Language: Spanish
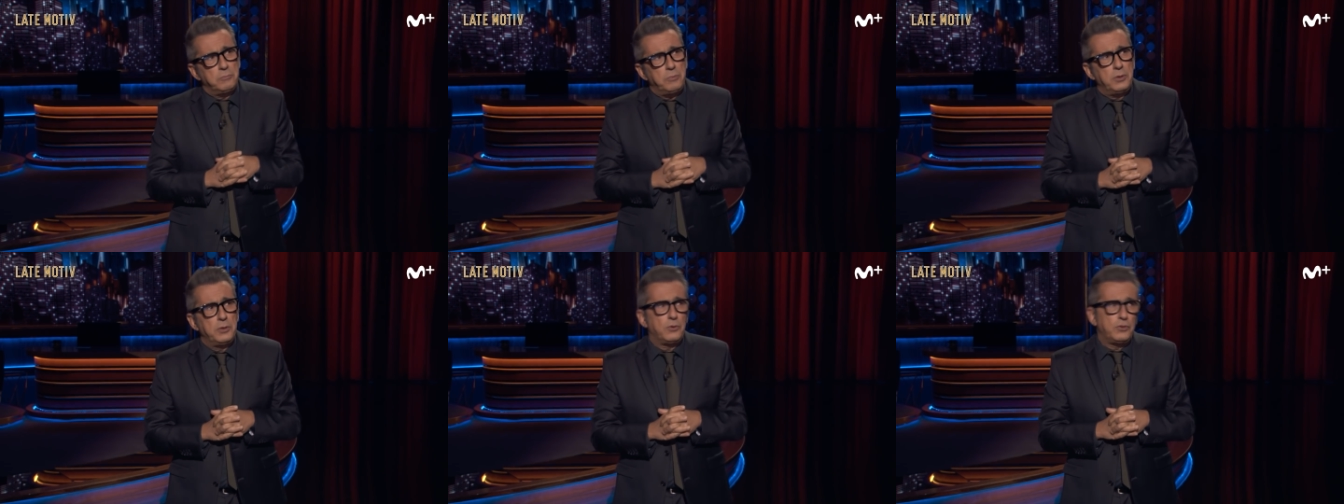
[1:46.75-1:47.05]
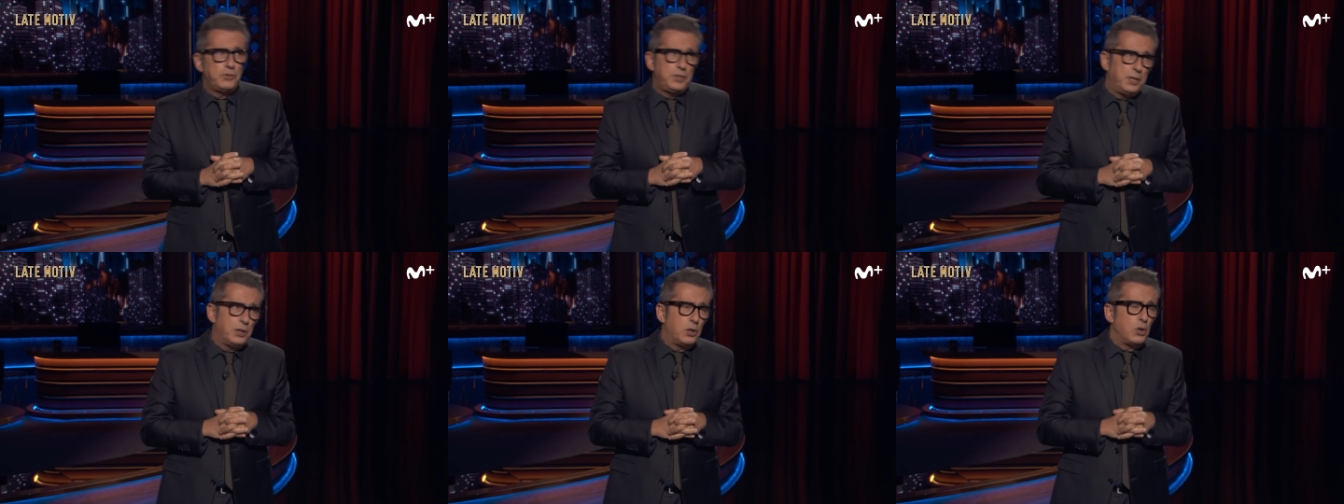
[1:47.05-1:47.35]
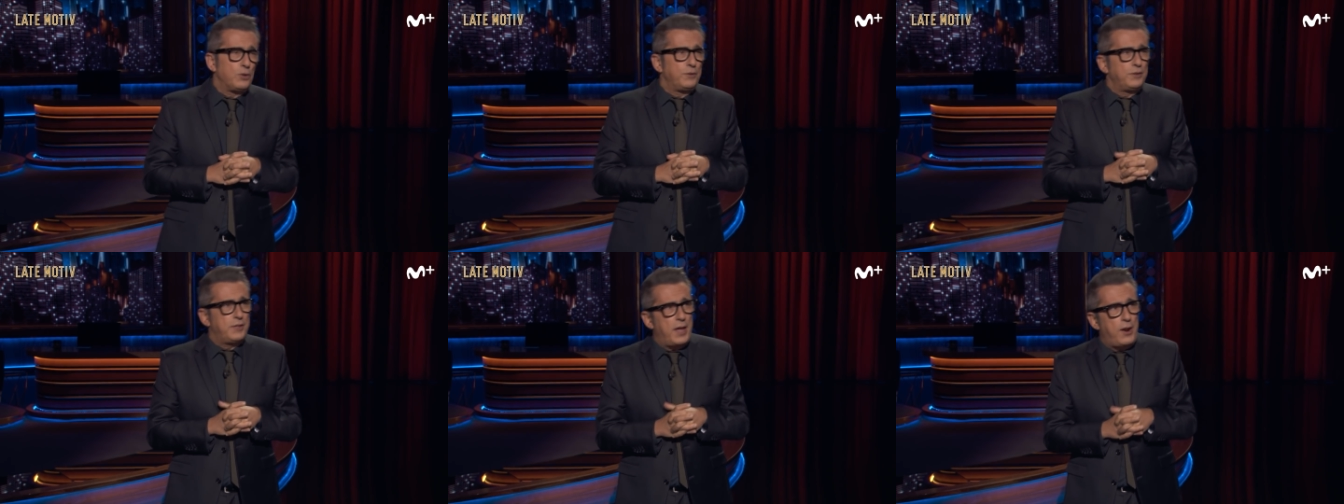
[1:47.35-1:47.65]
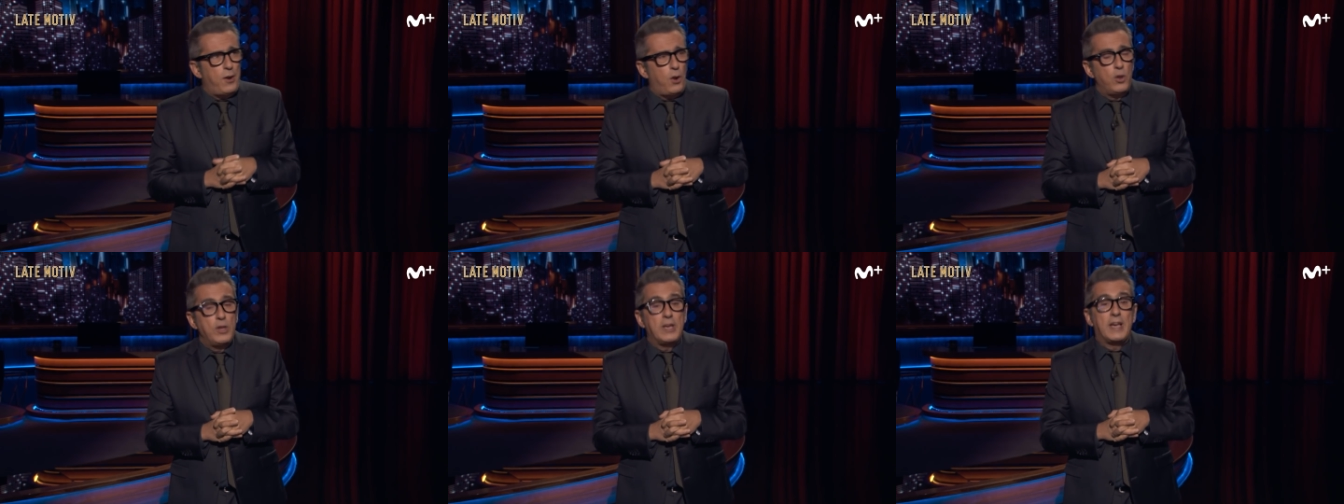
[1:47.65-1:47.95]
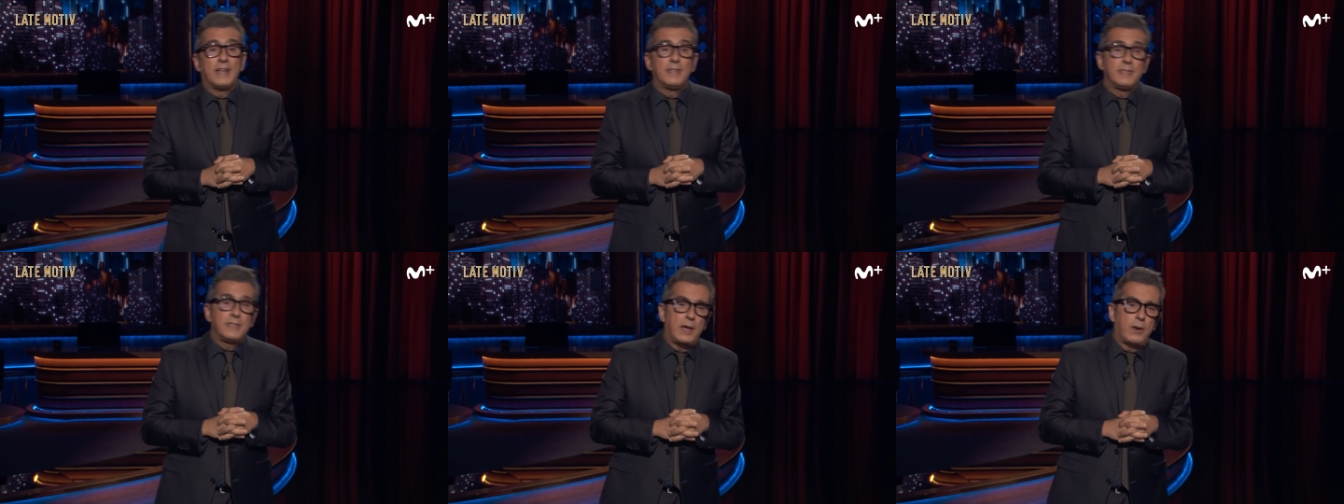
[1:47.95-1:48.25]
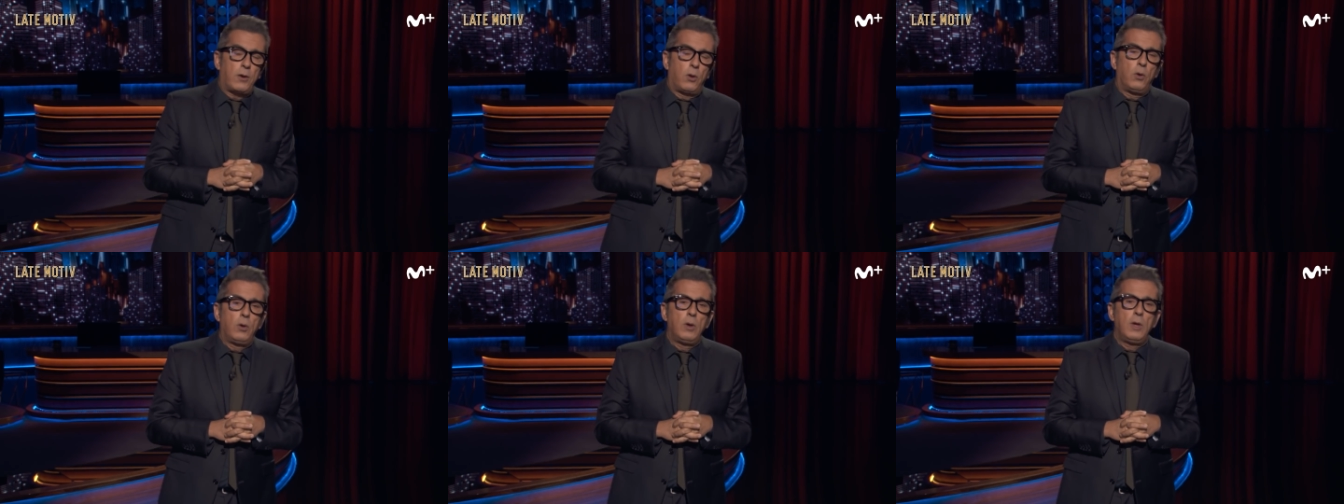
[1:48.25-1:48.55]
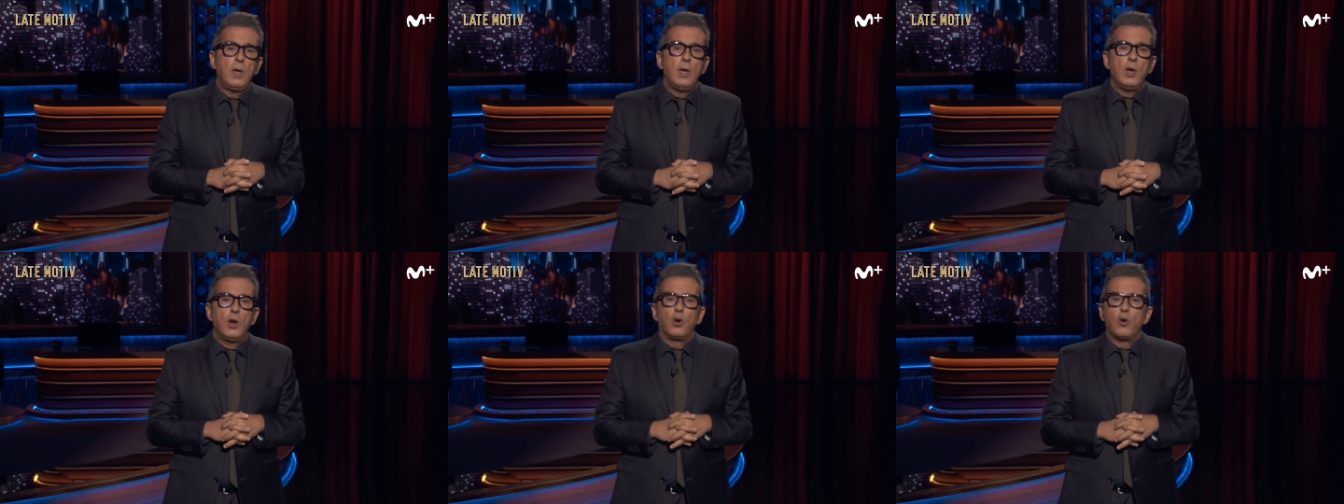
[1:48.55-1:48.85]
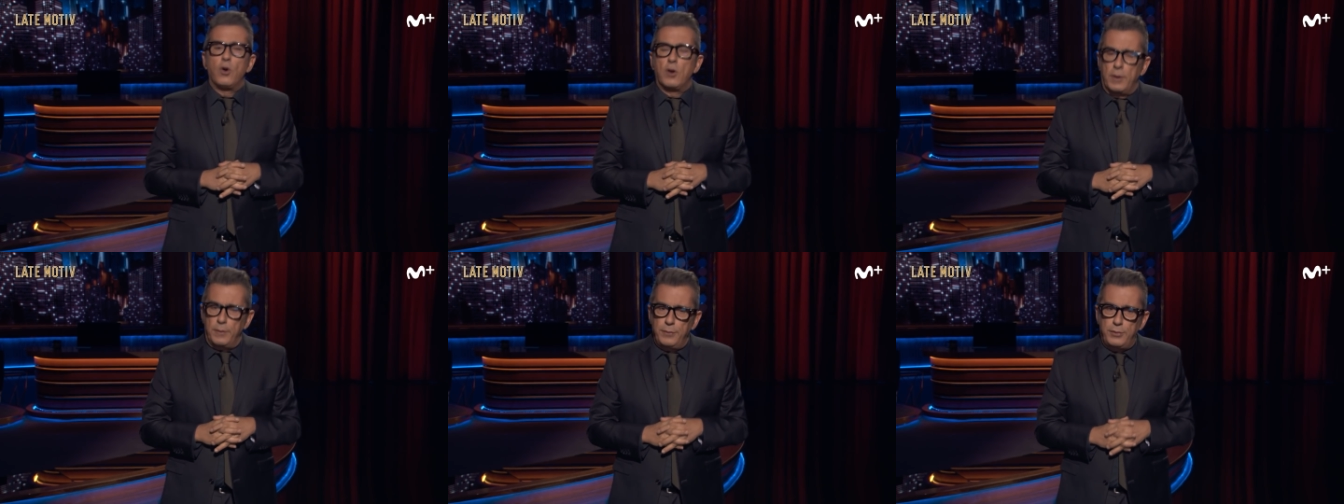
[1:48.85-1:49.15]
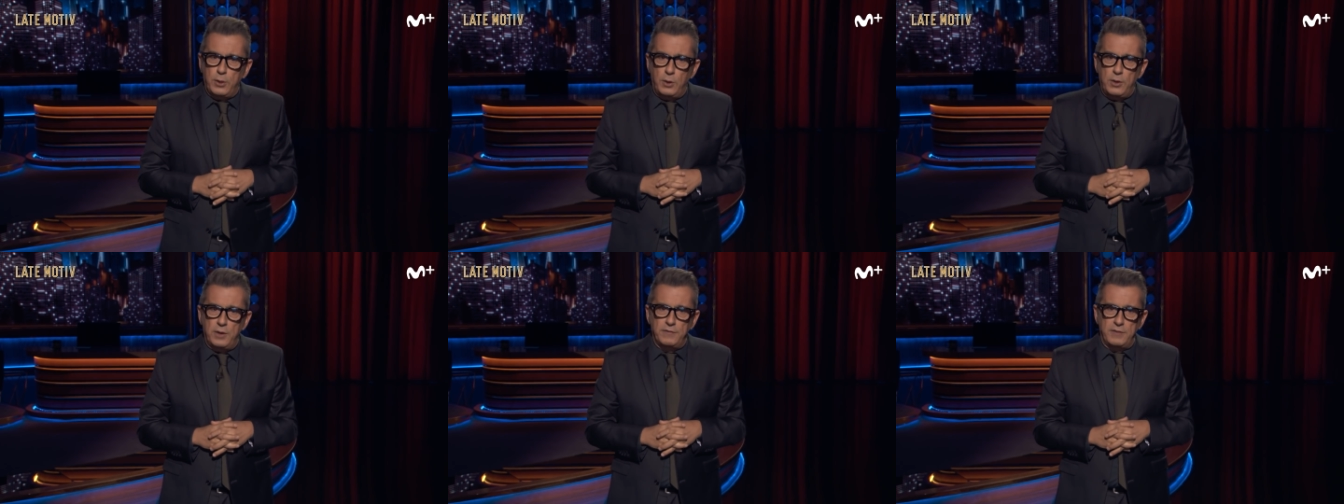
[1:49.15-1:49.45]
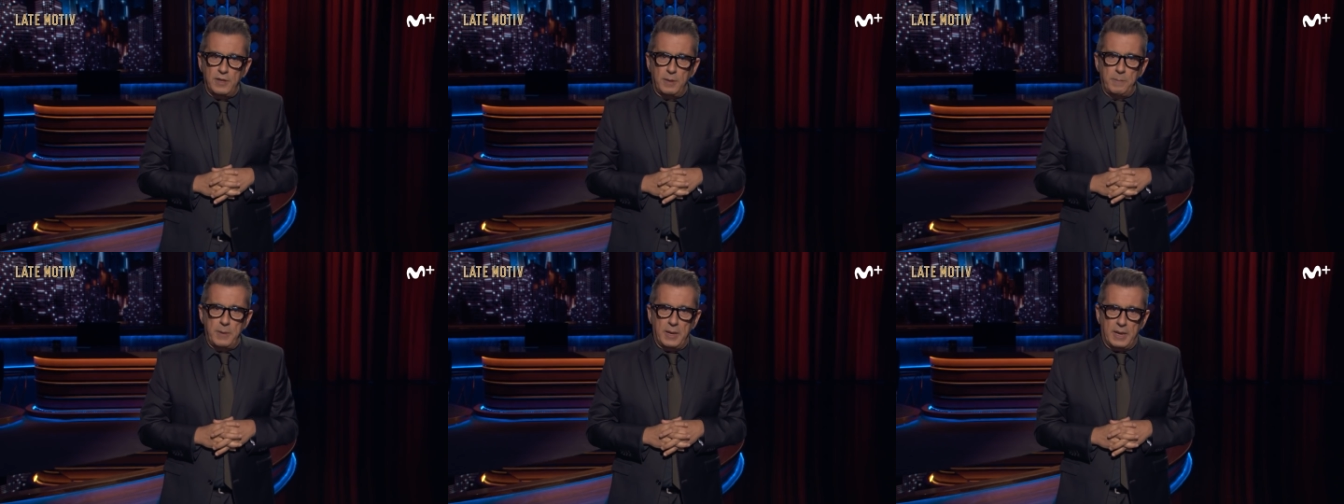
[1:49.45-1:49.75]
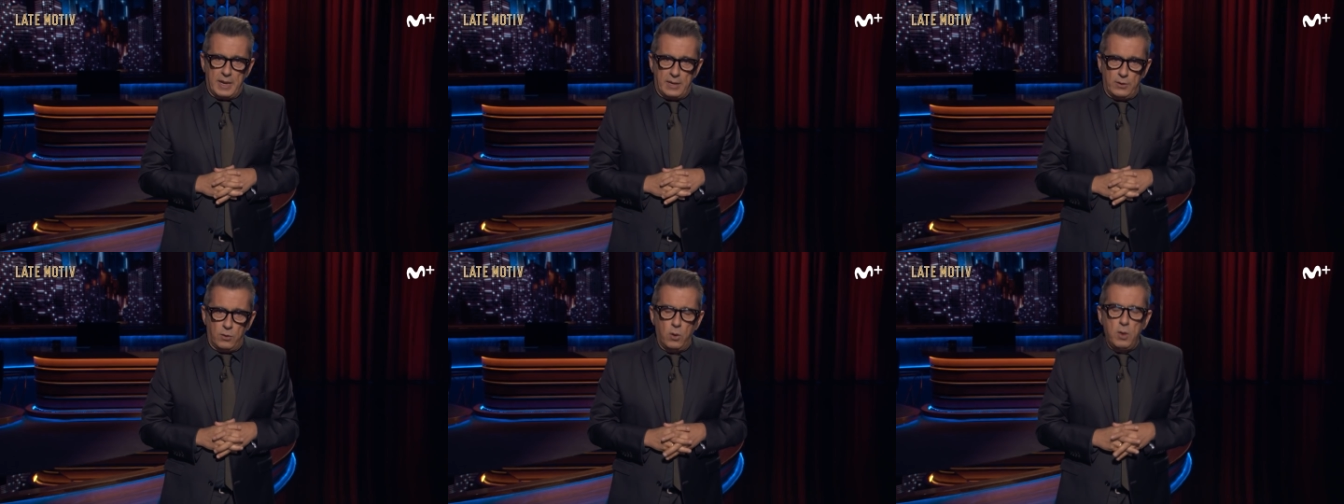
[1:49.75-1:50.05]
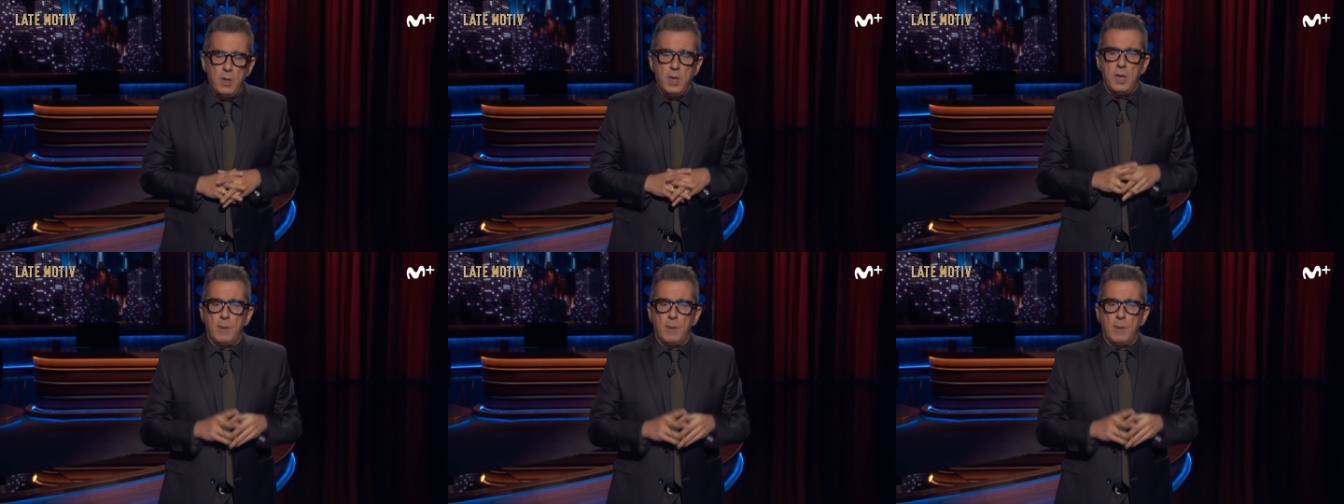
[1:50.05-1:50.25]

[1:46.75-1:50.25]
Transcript: bueno, sí, contarlo y cantarlo con canciones de Mecano.